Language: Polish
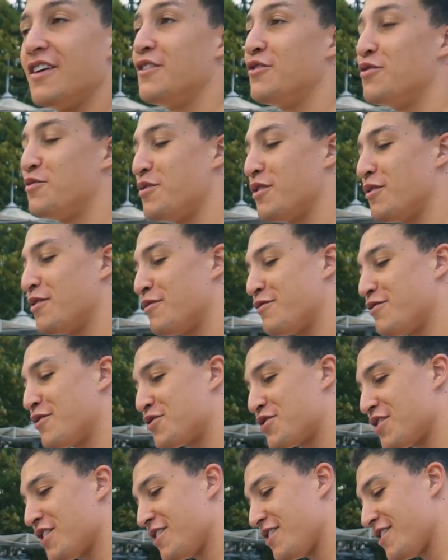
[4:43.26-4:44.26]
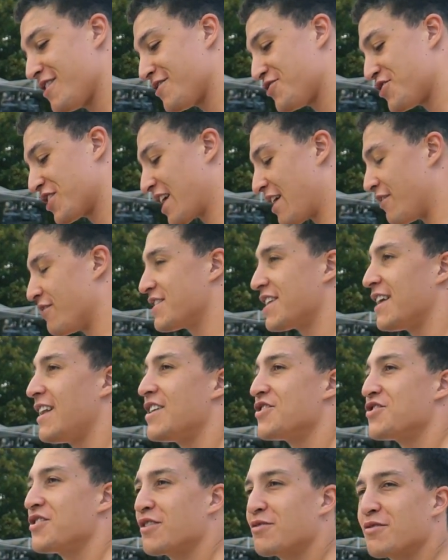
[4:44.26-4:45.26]
lubią owłosienie? Ciekawe,
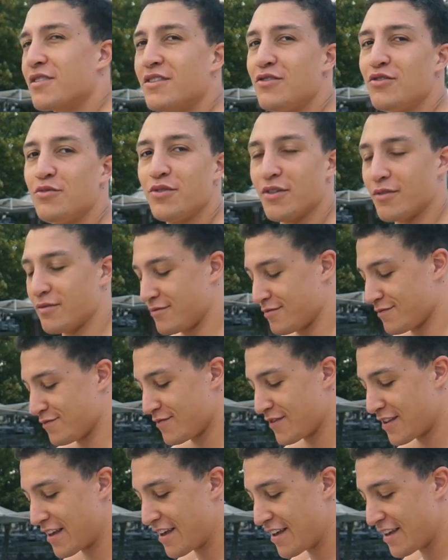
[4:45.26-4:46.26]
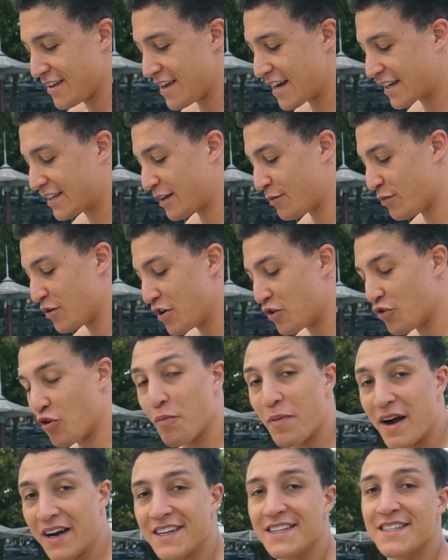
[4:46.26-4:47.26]
zależy, niektóre lubią. Jak tam?
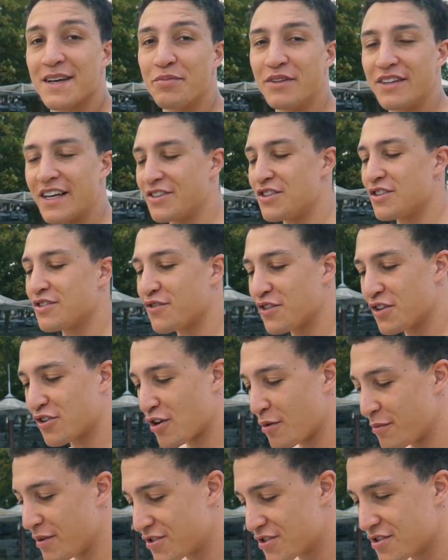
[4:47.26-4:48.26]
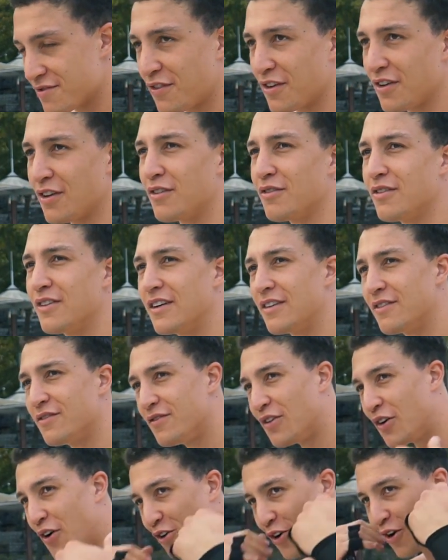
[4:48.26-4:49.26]
Chłopaki zapytajcie swoich kobiet, czy wolą
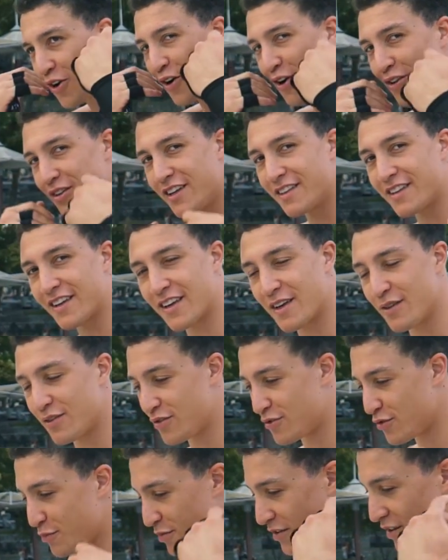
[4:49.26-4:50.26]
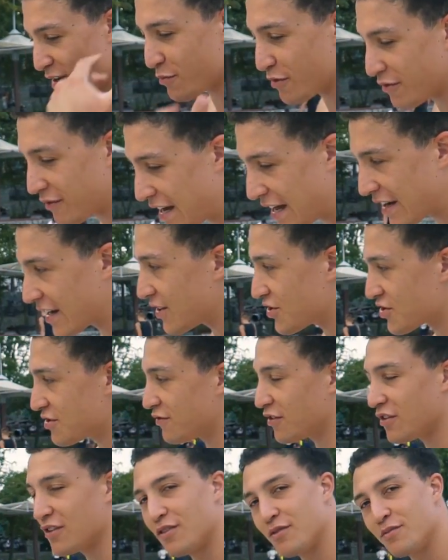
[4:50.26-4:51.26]
ogolone, takie dupy niemowlaka, czy
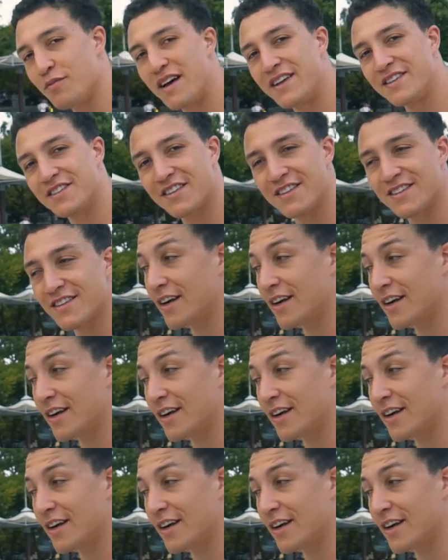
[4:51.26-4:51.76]
wolą męski